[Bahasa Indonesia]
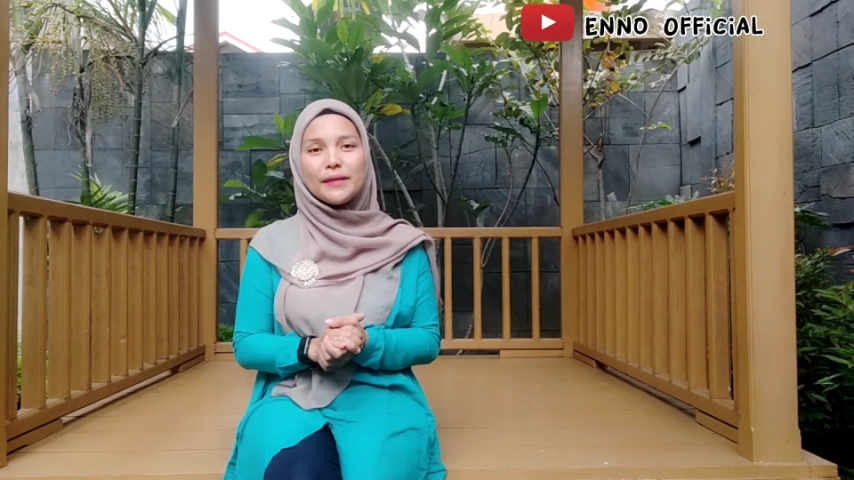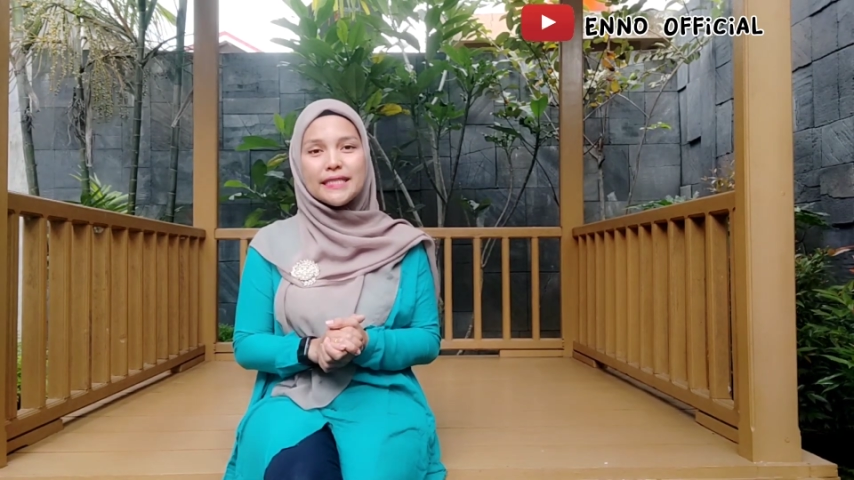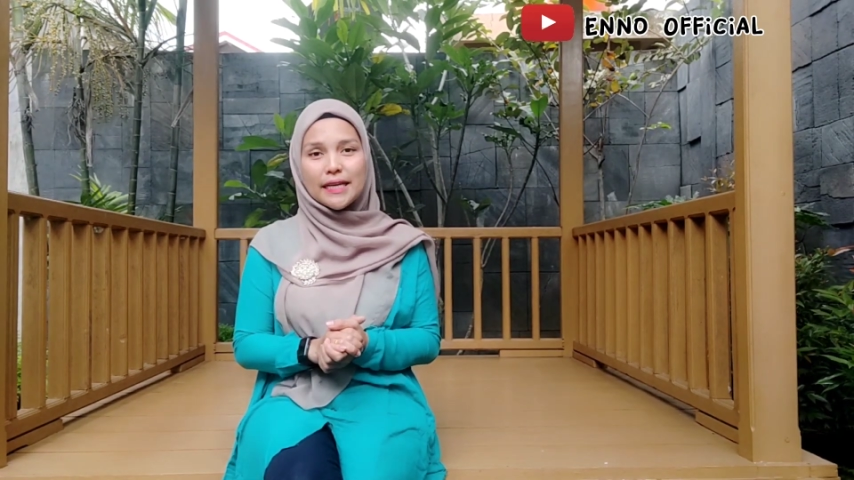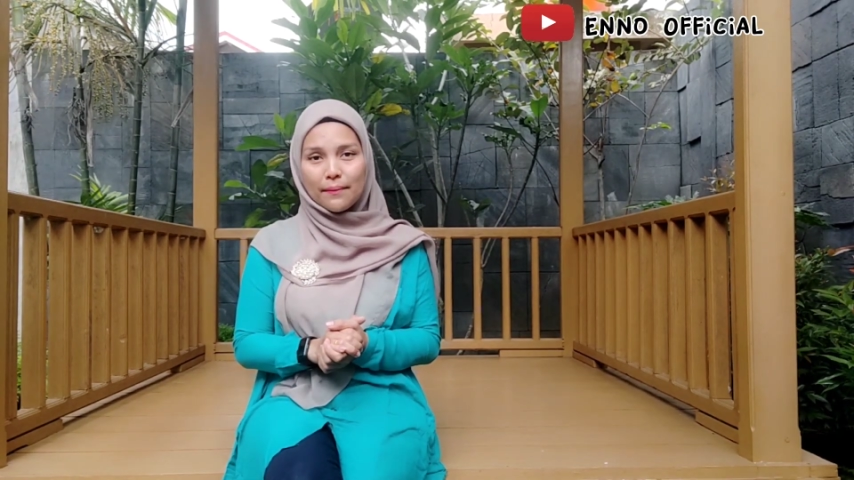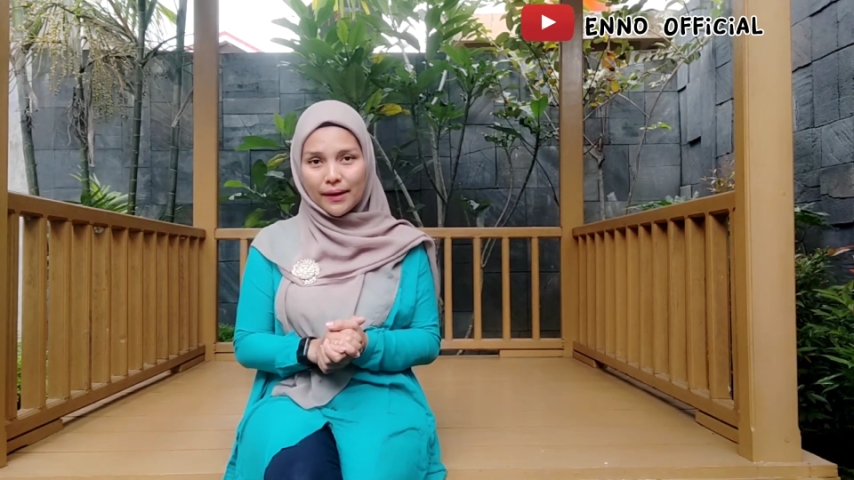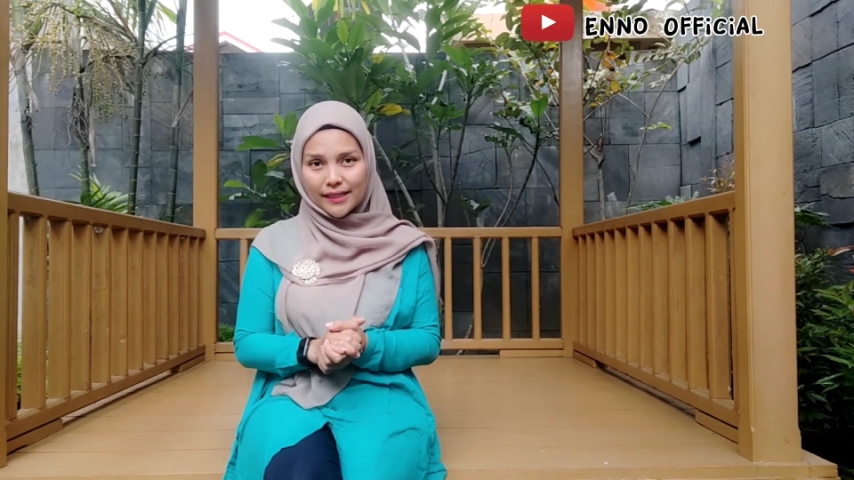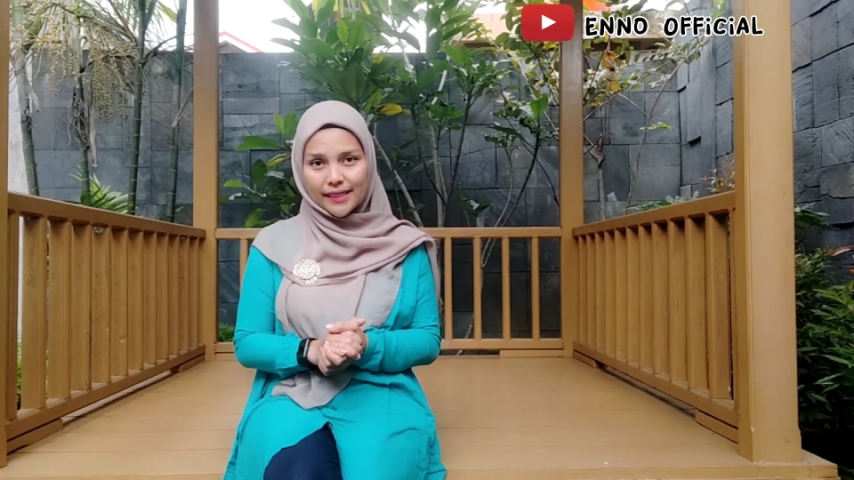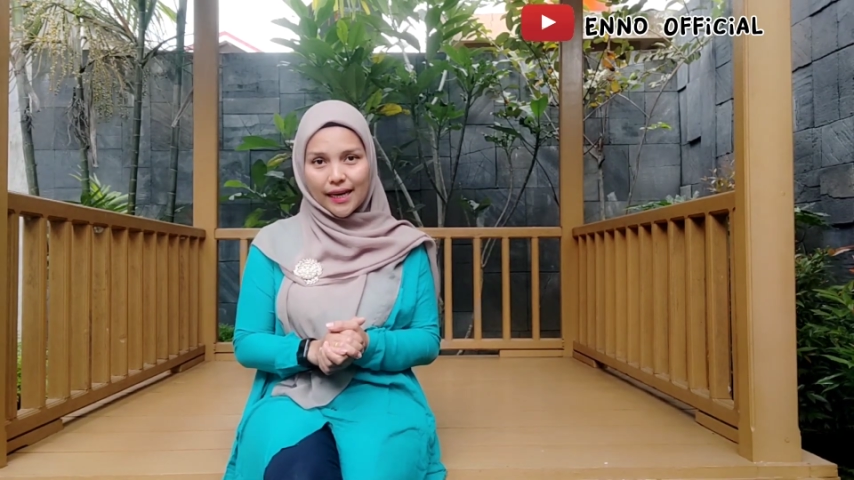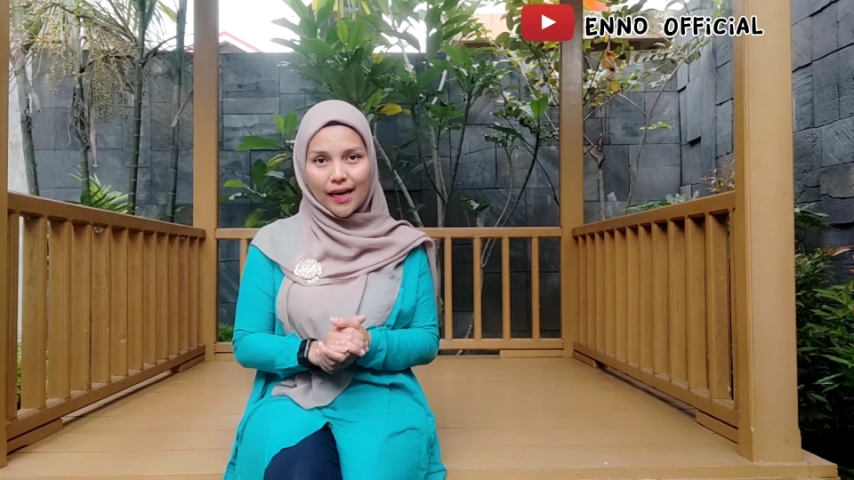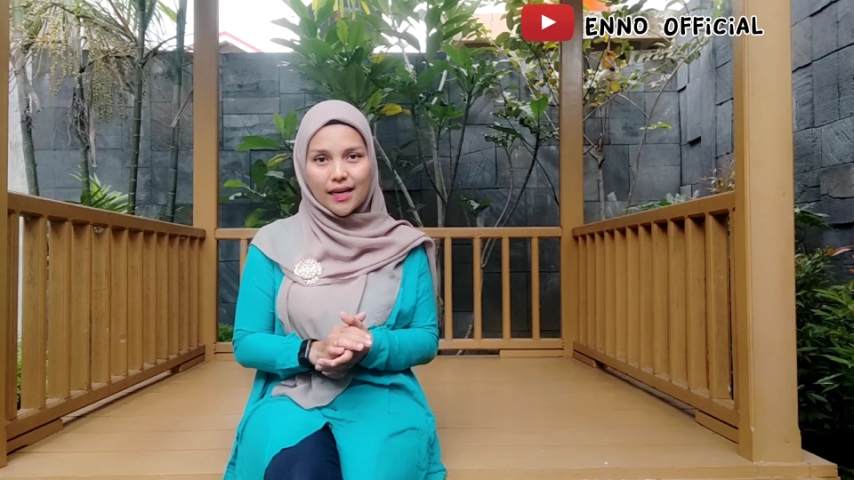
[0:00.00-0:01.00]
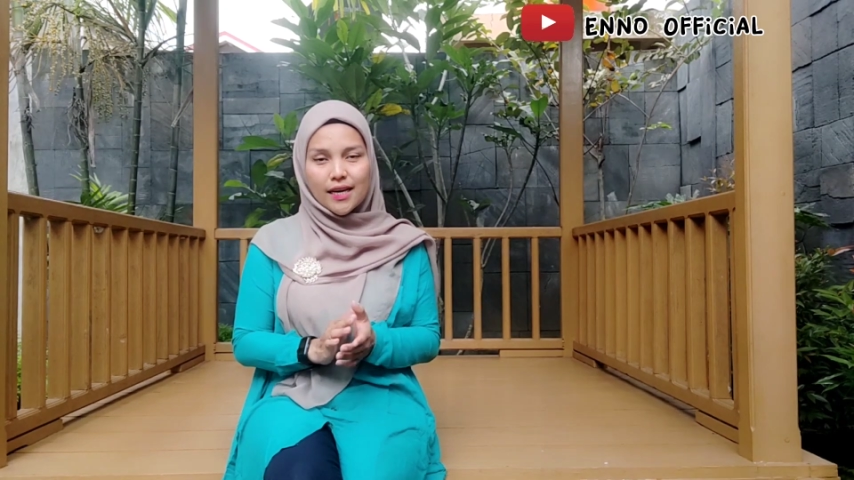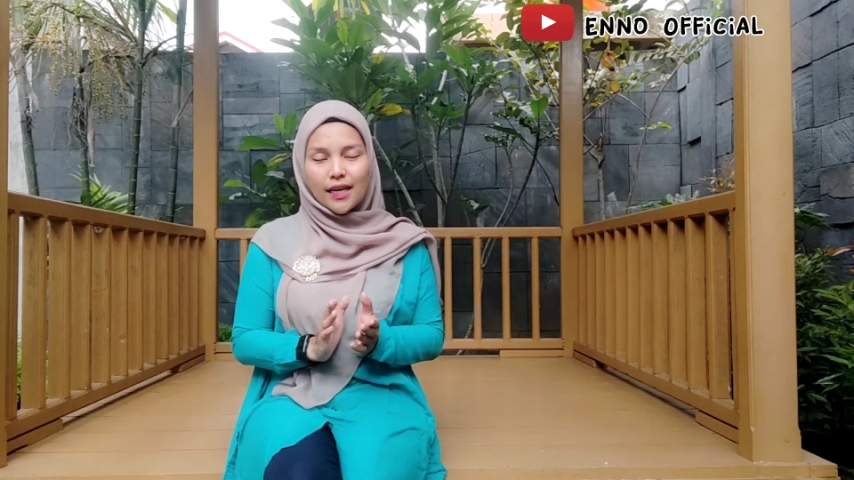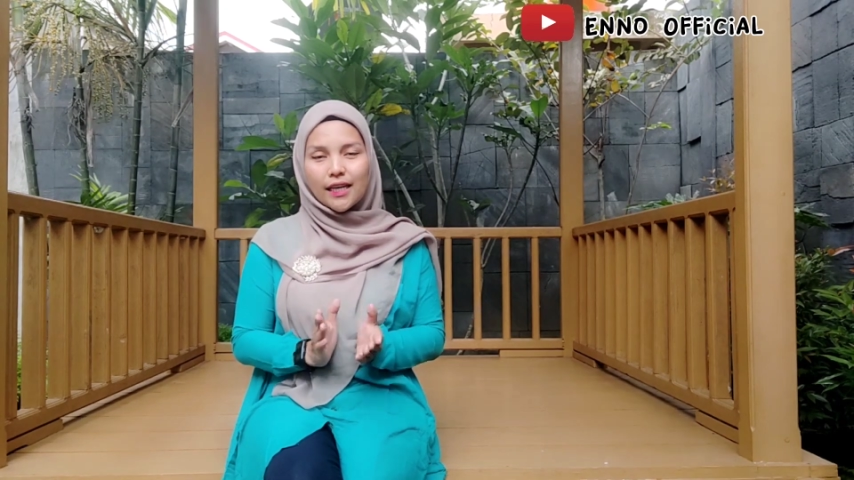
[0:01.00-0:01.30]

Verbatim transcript: pinjamannya,